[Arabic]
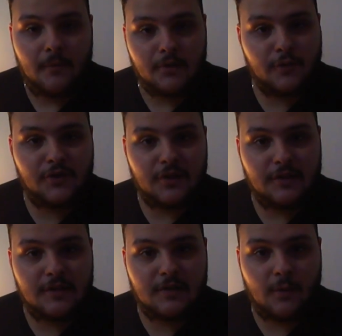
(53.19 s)
ما شفتش
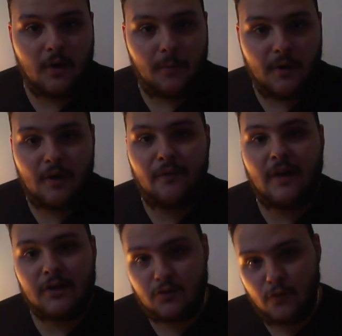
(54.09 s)
التيزر ولا مره
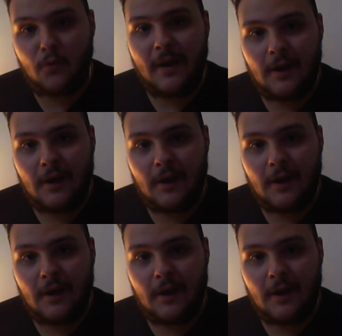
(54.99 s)
فهشوفه